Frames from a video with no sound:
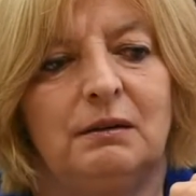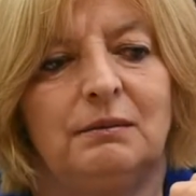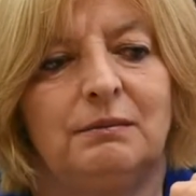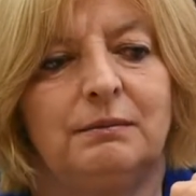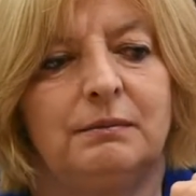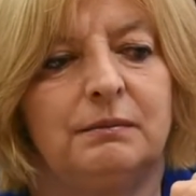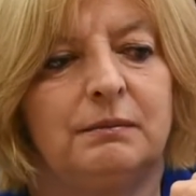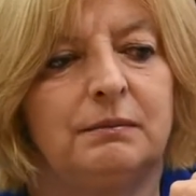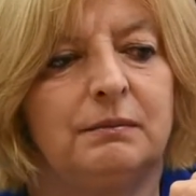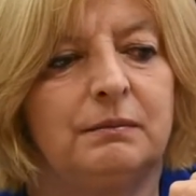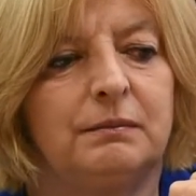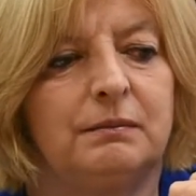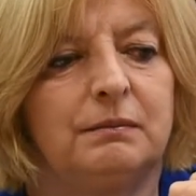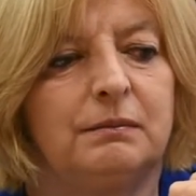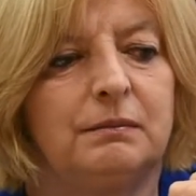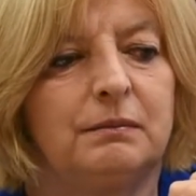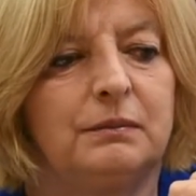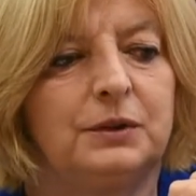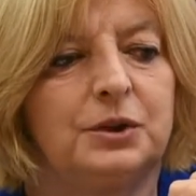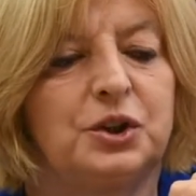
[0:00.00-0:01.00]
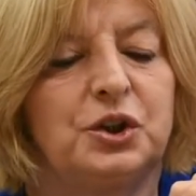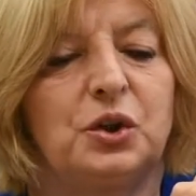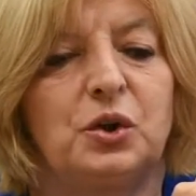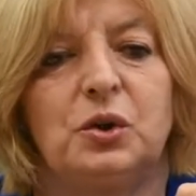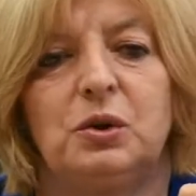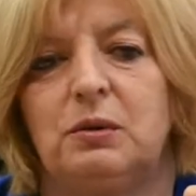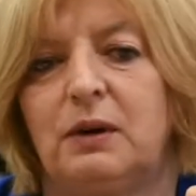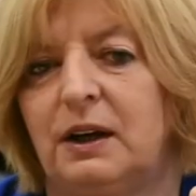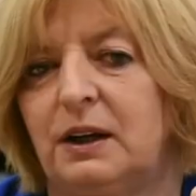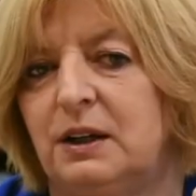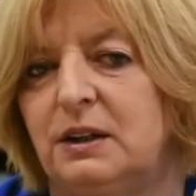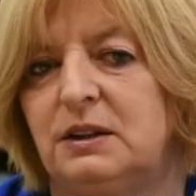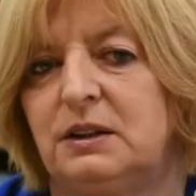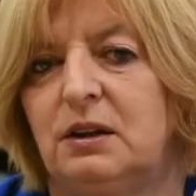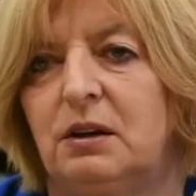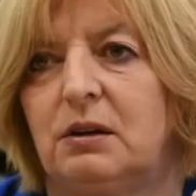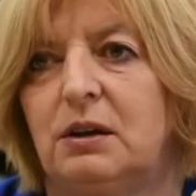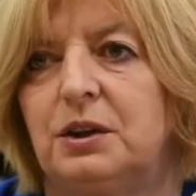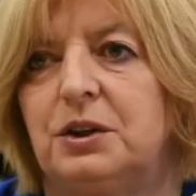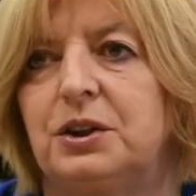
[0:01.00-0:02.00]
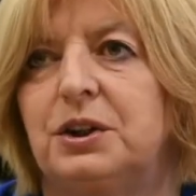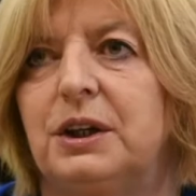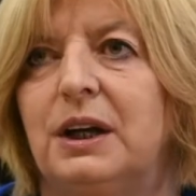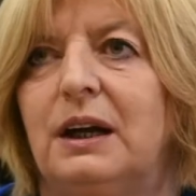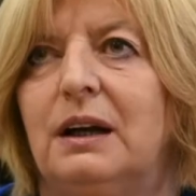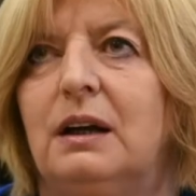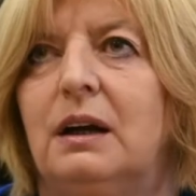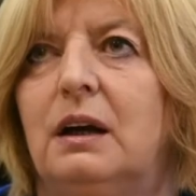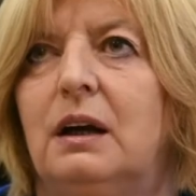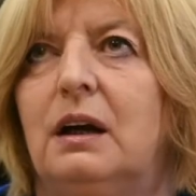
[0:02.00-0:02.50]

mm, źródła historyczne,